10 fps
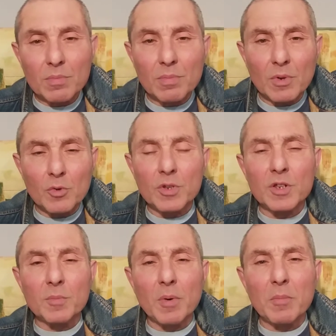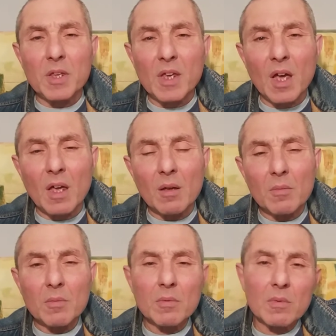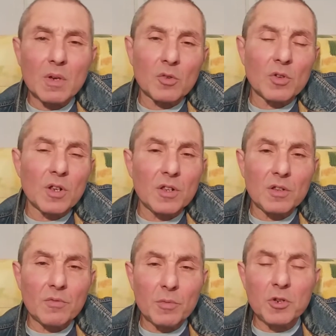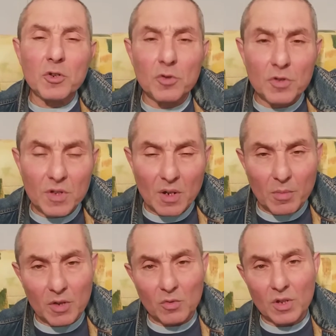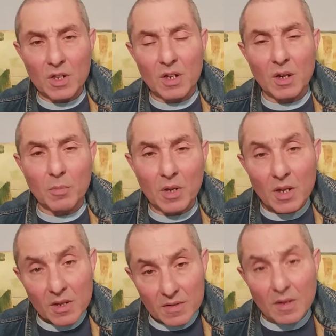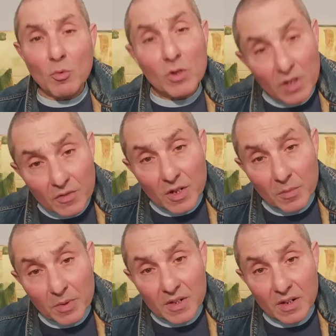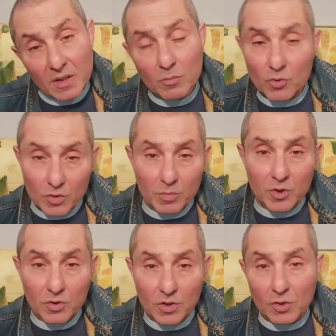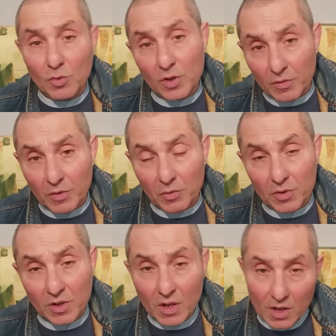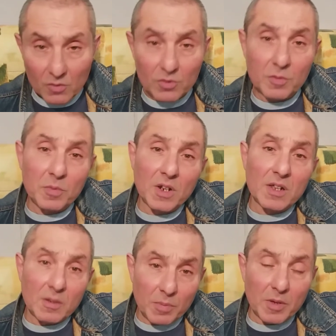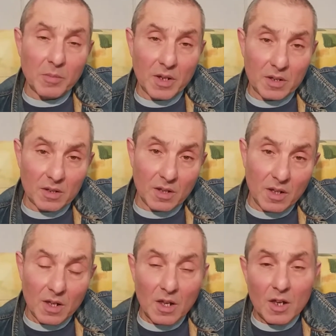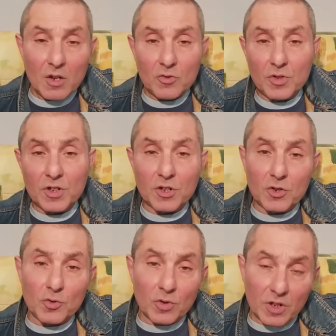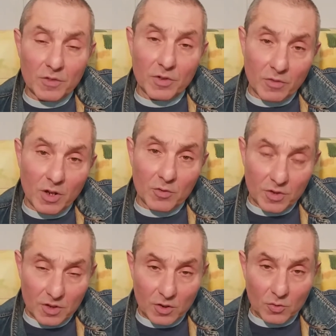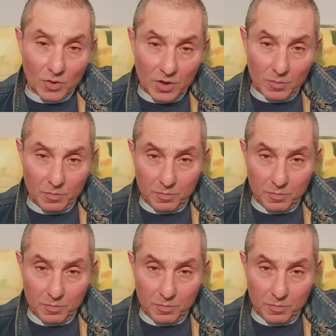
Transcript: люди типа меня, которые вообще ничего не зарабатывают, они как бы замок на двери поставят, может быть, никто не ворвется. Вы же прекрасно понимаете, да, что если тяжелые врываются, да, то они